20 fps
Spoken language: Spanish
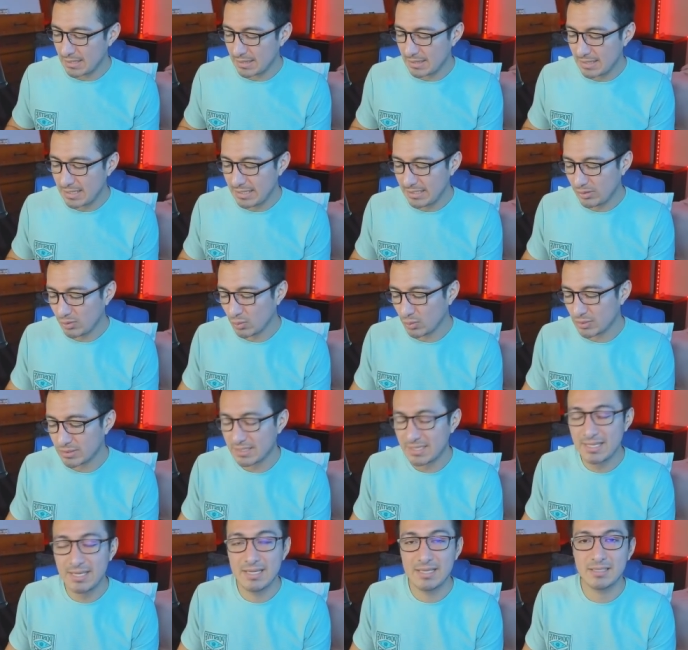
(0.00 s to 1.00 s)
de tus
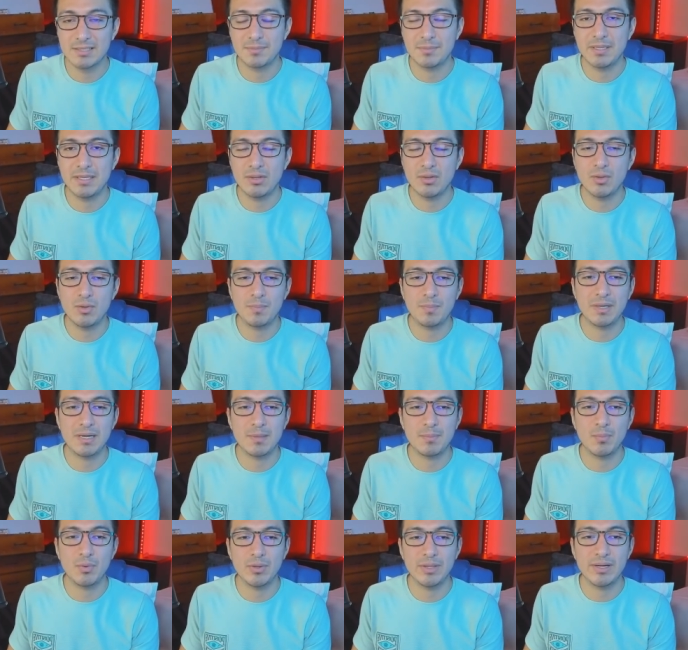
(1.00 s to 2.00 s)
guías Virgo
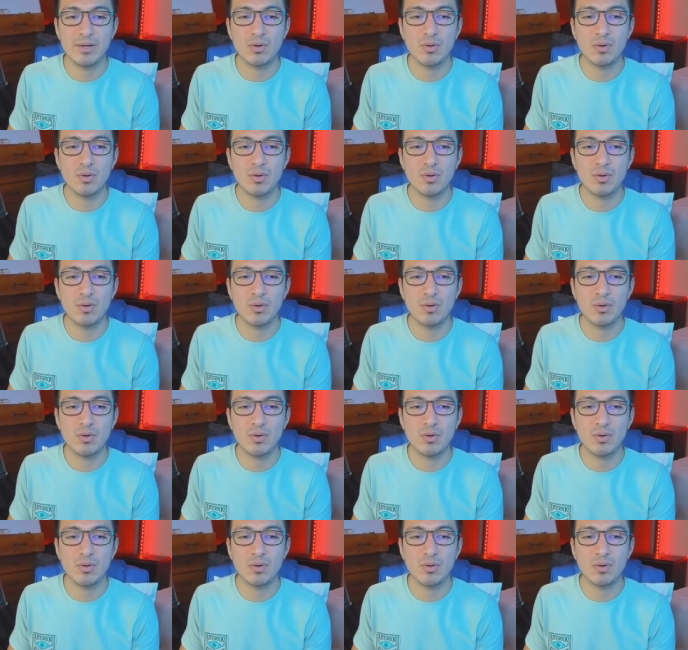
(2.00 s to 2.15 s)
para poder